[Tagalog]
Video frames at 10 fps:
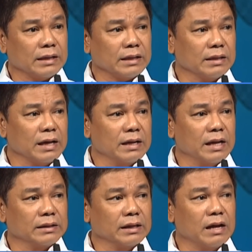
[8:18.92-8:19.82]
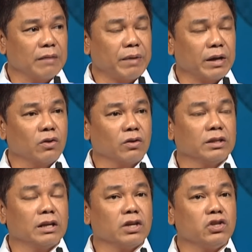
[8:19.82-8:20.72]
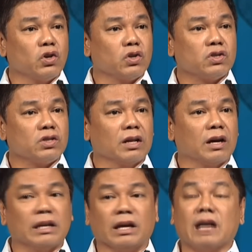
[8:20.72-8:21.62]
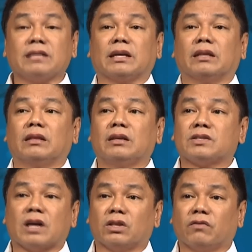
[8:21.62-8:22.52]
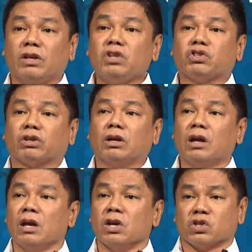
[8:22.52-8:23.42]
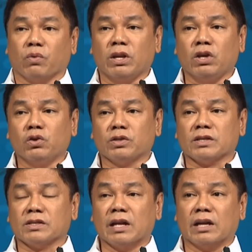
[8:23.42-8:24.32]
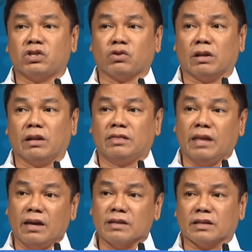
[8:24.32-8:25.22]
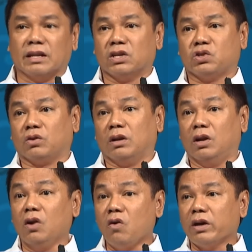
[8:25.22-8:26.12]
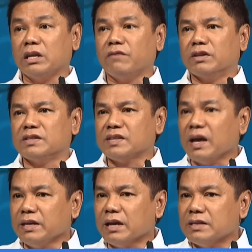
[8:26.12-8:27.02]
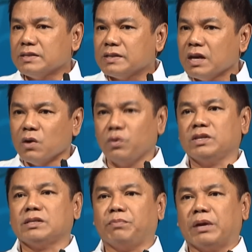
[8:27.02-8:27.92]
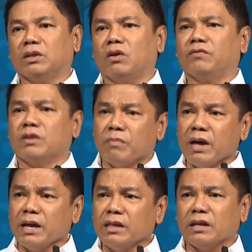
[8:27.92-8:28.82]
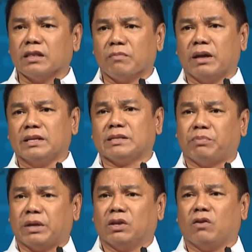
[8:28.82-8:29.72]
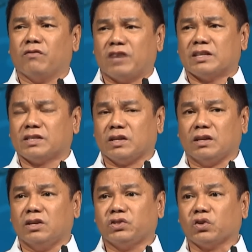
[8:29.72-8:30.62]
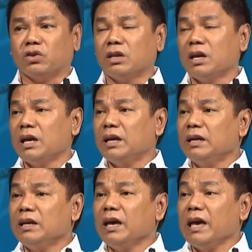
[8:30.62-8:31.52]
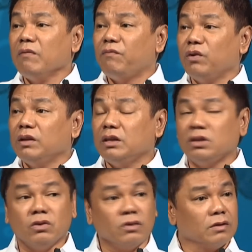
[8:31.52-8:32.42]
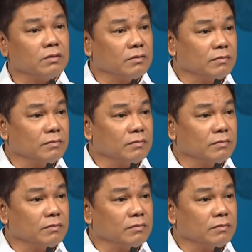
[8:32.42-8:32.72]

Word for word: Tatandaan natin na ang Panginoon din ang Diyos ng kalikasan, His God of Nature, So when he uses natural things and natural law and even science, which is the product of the mind, and the mind is the product of God's creation, helpful din yun.